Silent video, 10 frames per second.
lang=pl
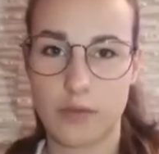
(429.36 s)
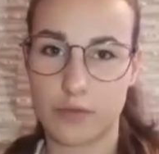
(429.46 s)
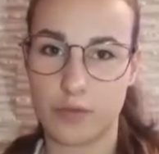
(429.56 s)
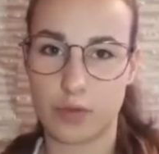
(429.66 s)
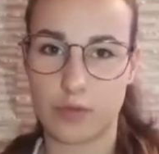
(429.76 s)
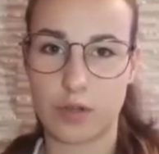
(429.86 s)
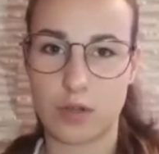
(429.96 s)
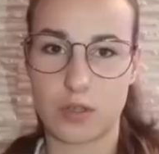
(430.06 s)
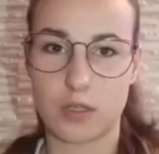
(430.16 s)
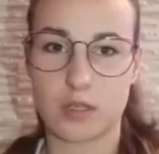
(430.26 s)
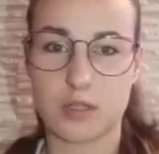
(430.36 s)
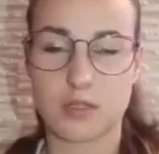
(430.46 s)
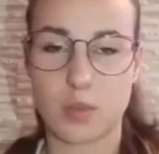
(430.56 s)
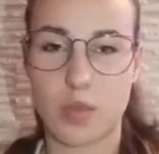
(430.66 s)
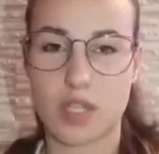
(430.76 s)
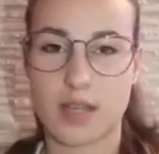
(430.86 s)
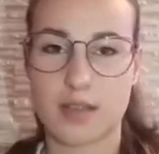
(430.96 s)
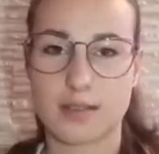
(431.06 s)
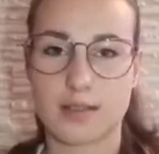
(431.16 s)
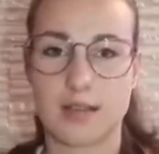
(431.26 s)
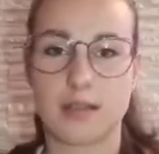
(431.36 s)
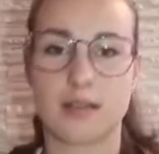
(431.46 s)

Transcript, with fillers: Dwóch wrogich w sobie szansach